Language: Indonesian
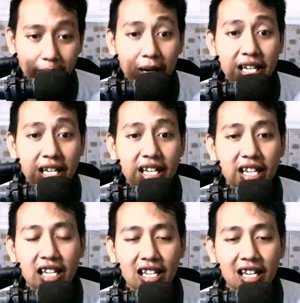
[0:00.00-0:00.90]

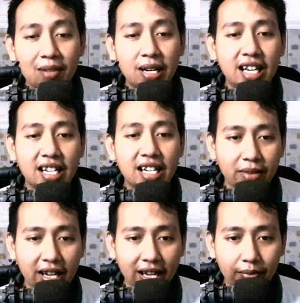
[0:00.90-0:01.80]
PD ya, bandarnya
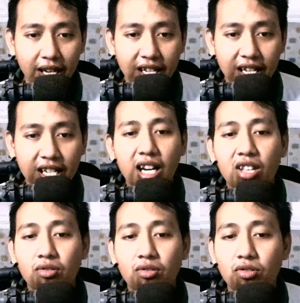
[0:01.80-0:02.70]
pakai PD
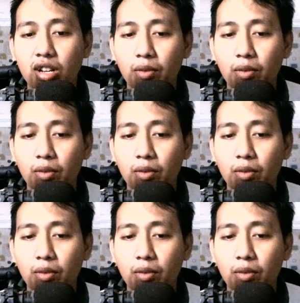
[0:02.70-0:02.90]
135,